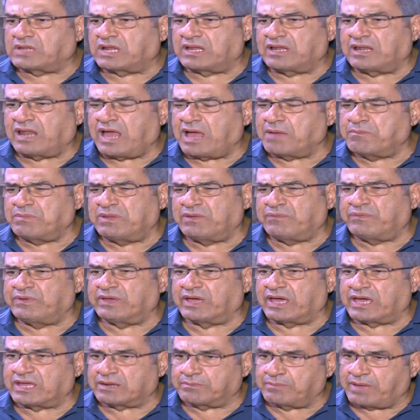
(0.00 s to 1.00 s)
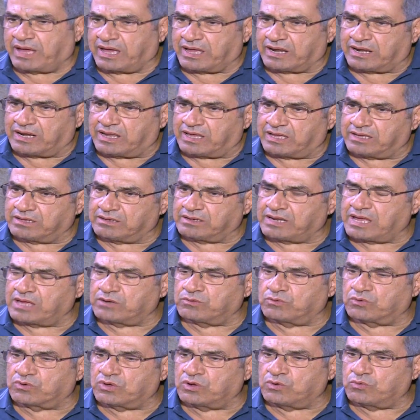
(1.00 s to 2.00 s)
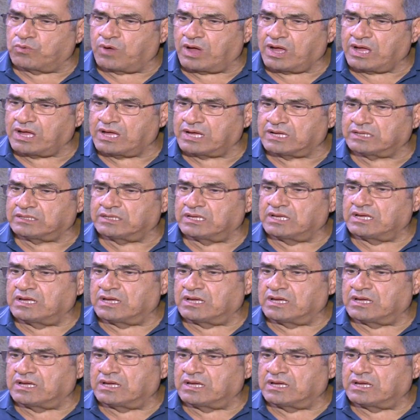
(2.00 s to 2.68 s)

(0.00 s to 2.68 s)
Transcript: الحملة في غير محلها لأنه كل واحد